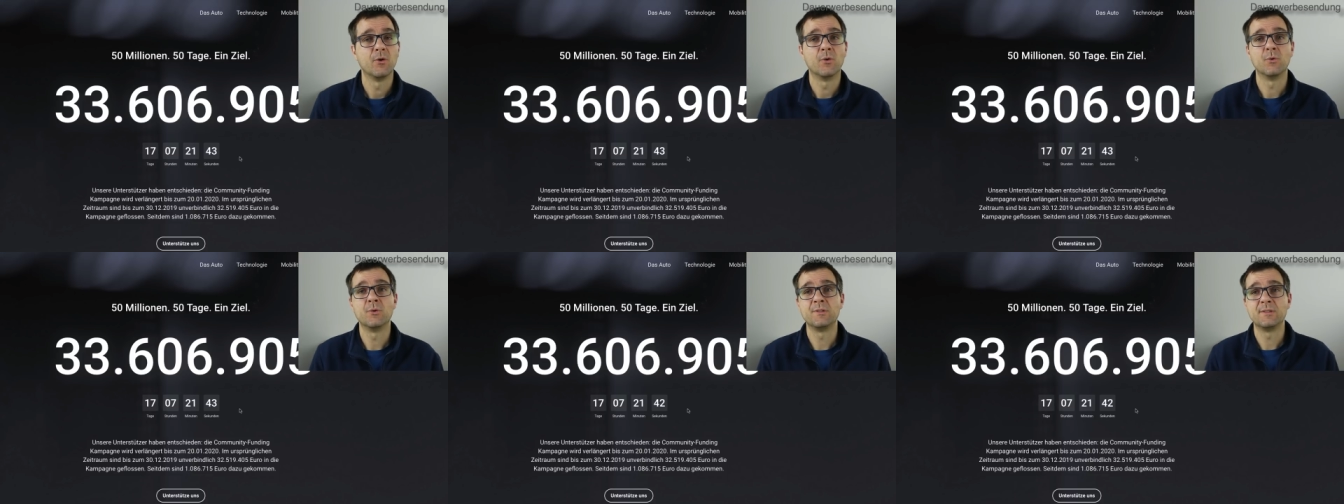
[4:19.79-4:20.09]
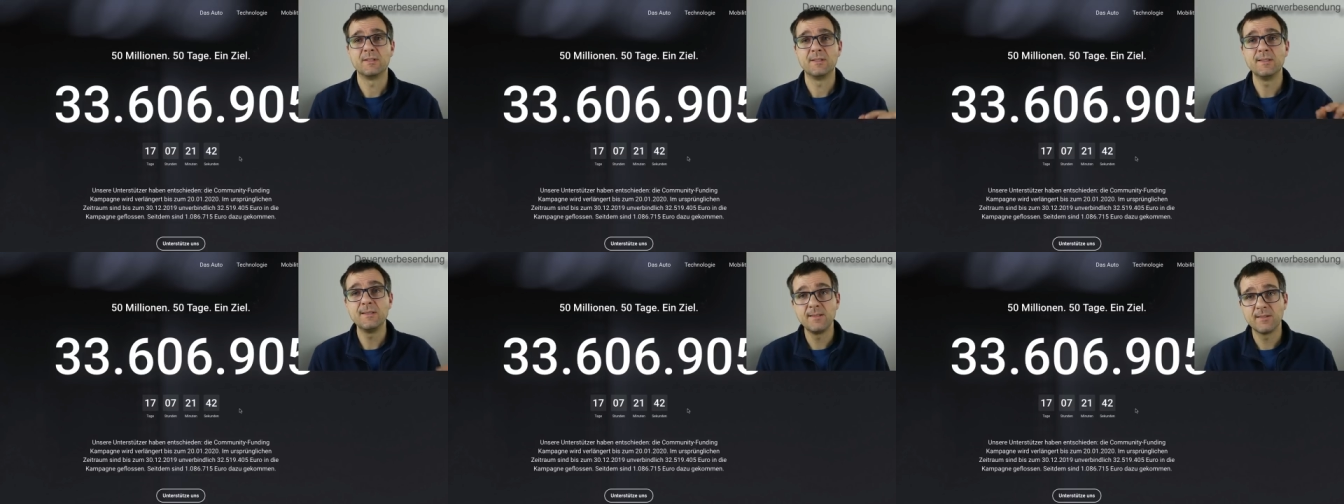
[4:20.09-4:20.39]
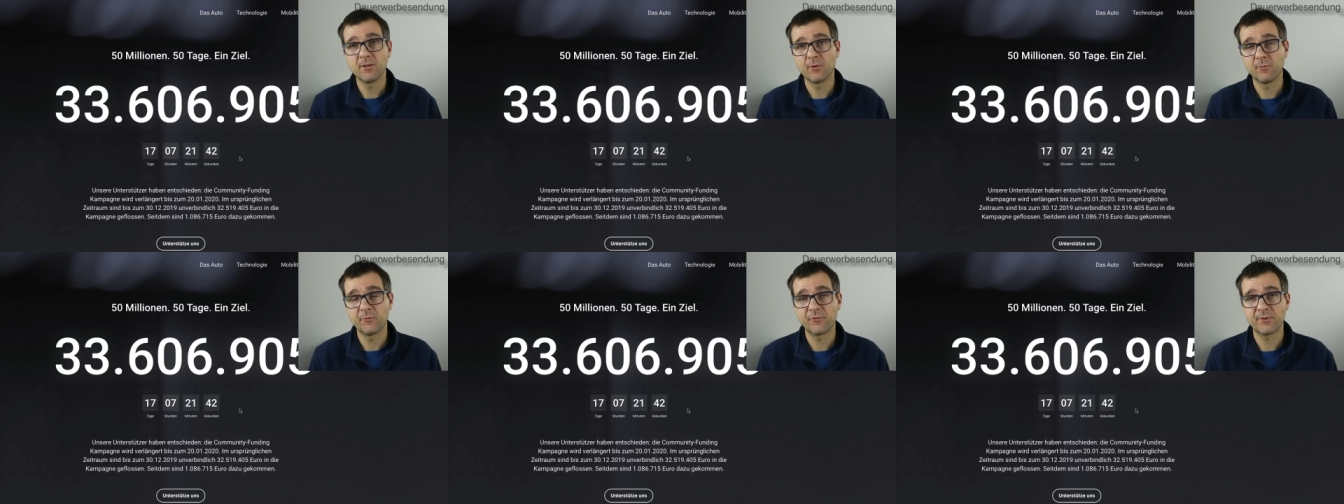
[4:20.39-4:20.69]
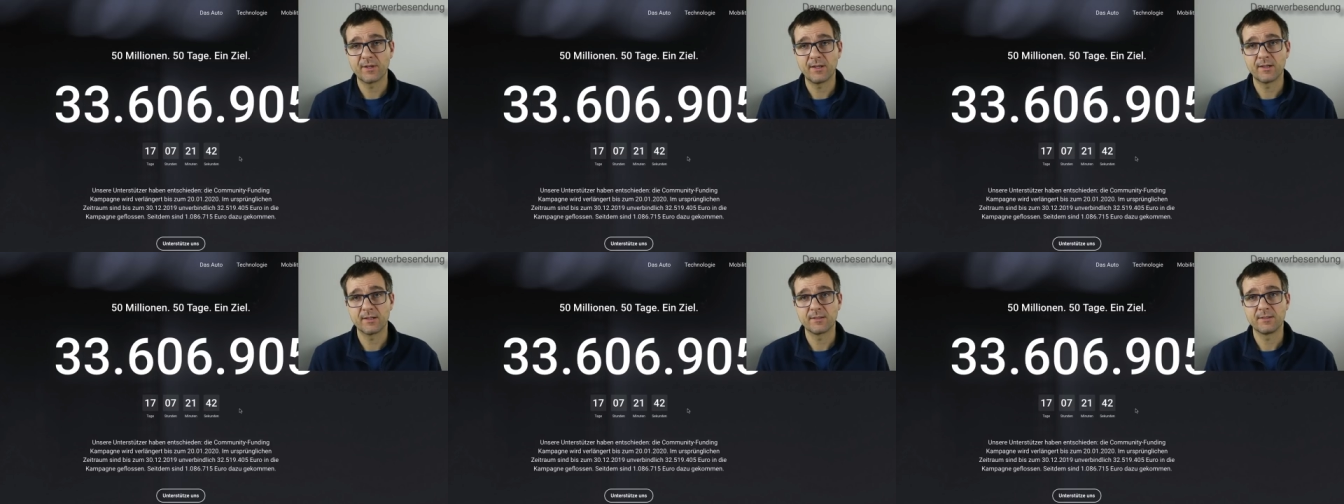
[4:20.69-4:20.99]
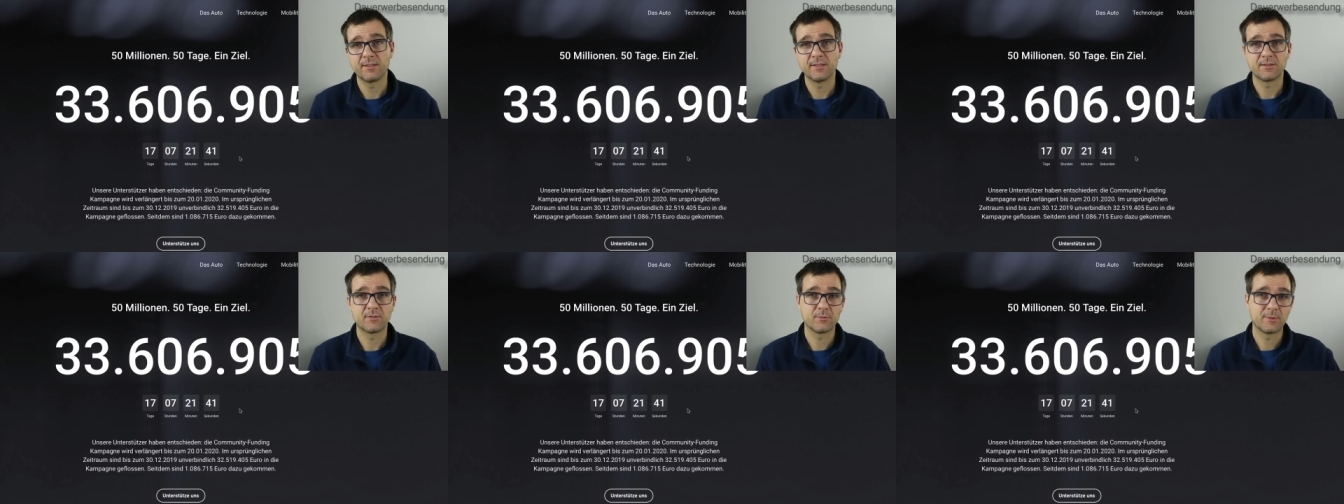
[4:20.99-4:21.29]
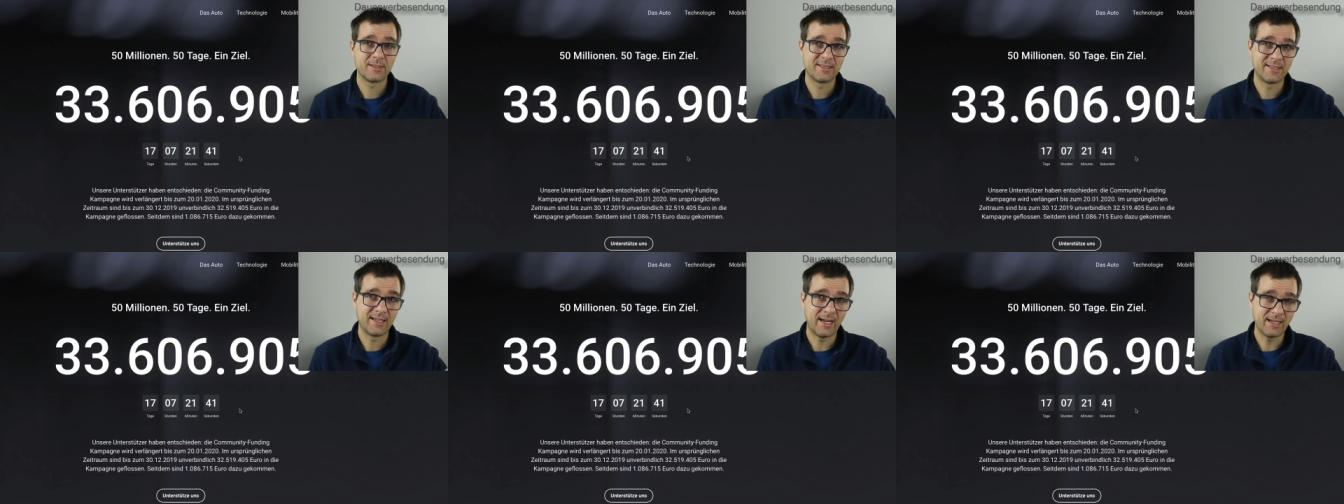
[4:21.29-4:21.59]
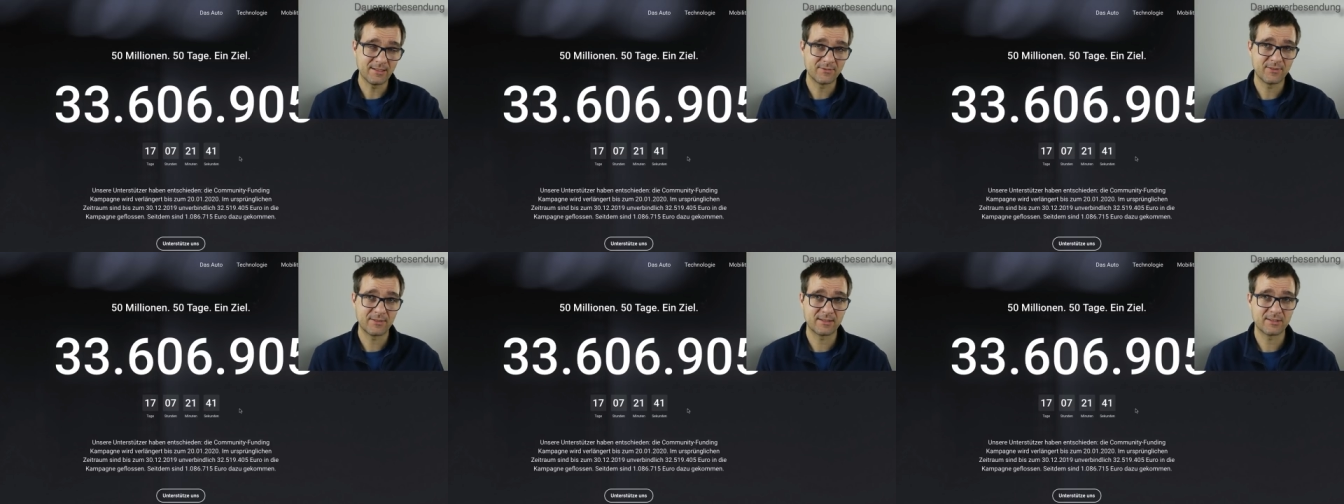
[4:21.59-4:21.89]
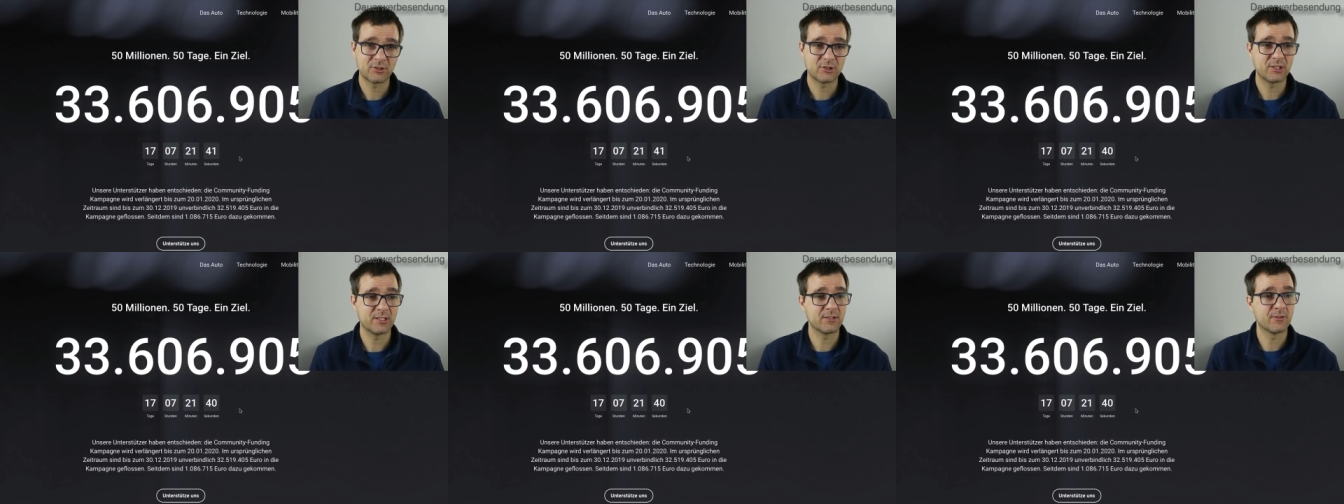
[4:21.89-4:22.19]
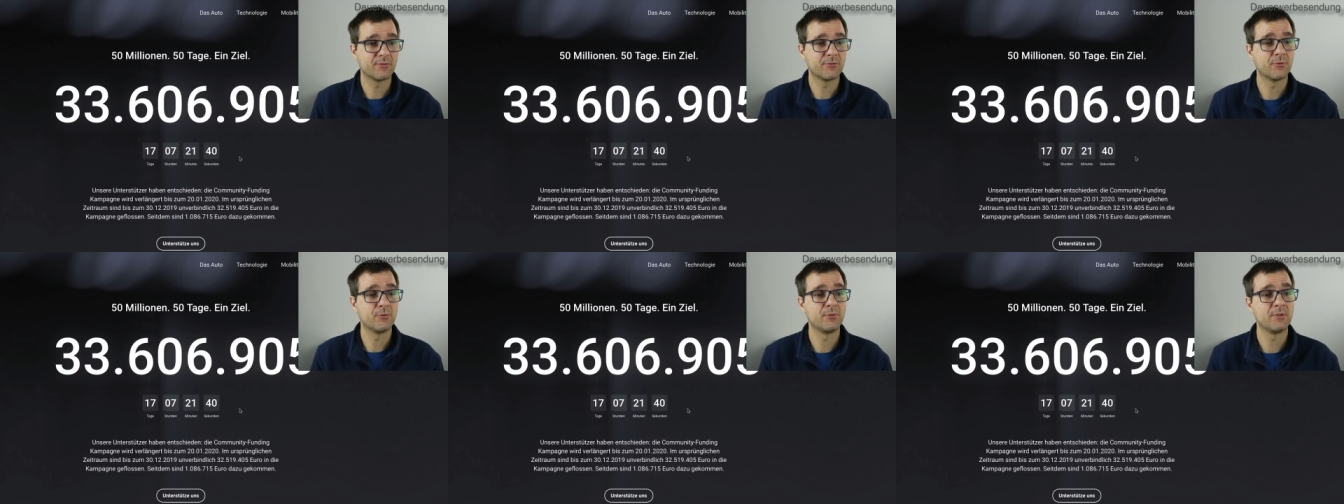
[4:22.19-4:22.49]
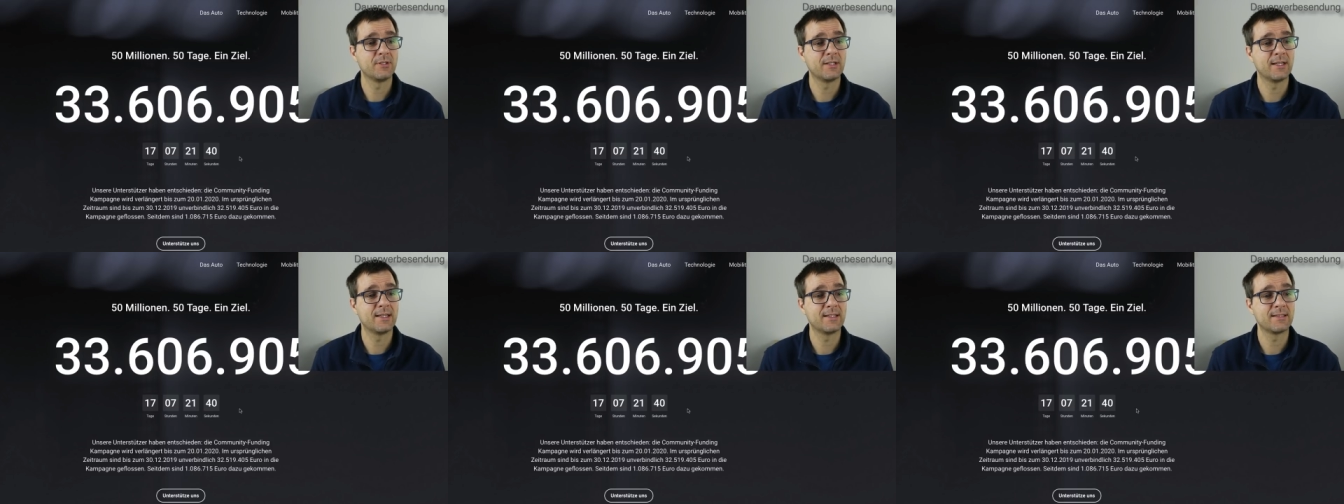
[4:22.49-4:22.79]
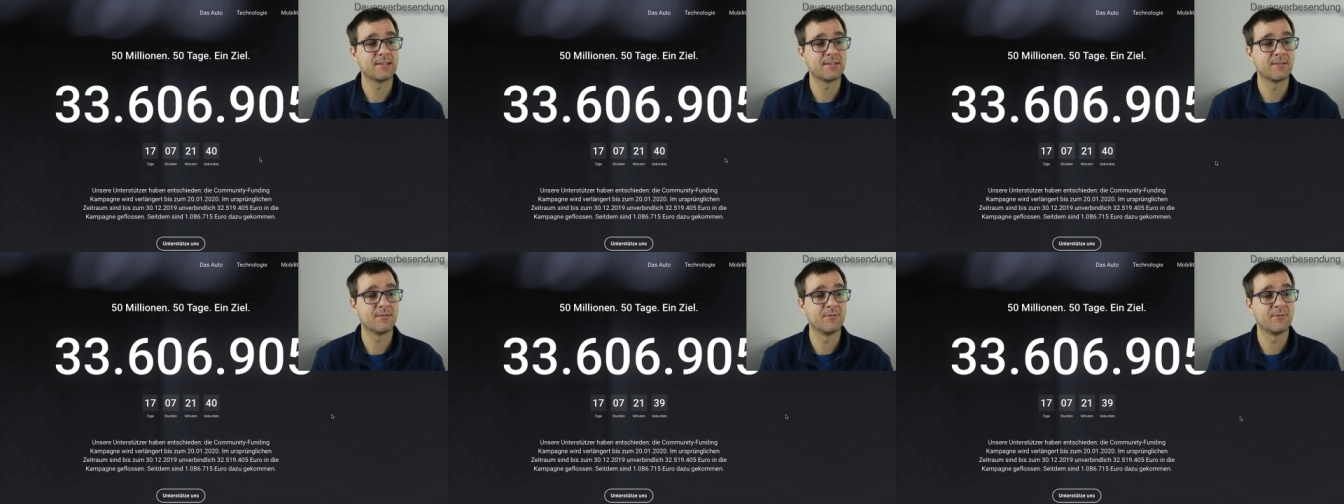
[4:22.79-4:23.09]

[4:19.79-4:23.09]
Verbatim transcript: und in dieser Umfrage, die jetzt über den Jahreswechsel stattgefunden hat,